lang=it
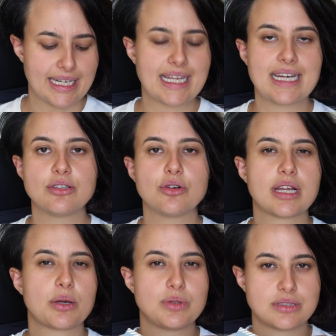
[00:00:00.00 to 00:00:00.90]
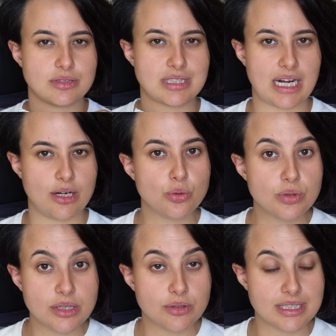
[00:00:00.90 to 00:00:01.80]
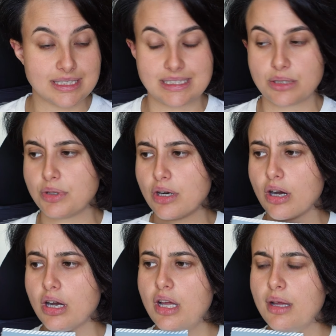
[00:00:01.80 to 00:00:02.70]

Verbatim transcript: Credo che questo sarà l'unico che seguirò